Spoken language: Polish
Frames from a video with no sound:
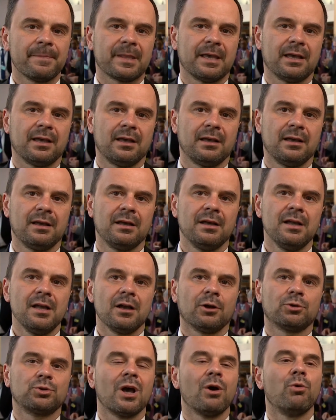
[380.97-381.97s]
e,
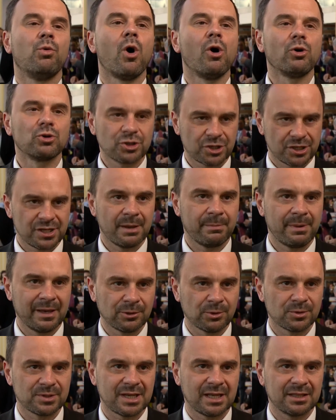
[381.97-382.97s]
które łącznie
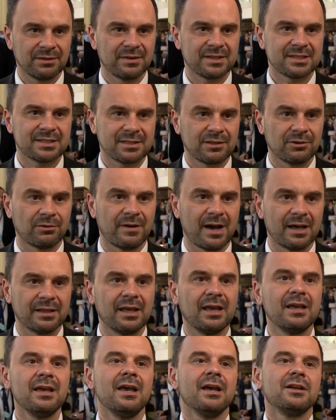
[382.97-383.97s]
będą
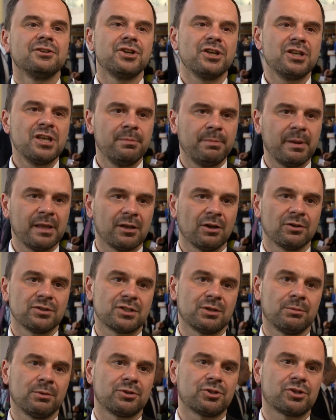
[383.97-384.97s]
zainwestowane dzięki
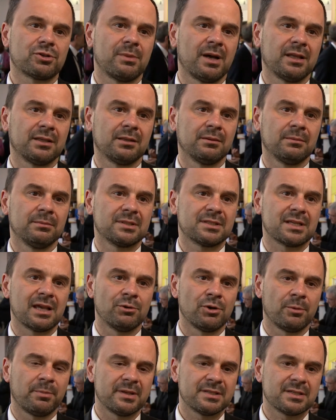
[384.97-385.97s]
pieniądzom otrzymanym z
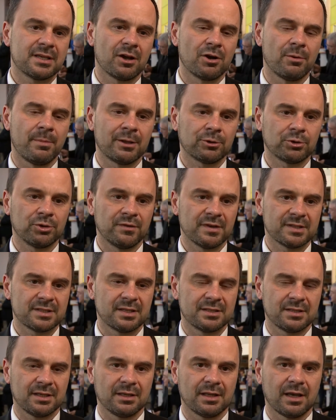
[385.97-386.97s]
Europejskiego Banku
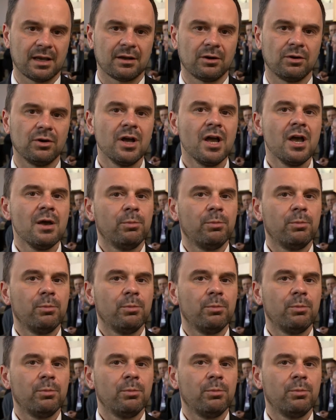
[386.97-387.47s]
Inwestycyjnego.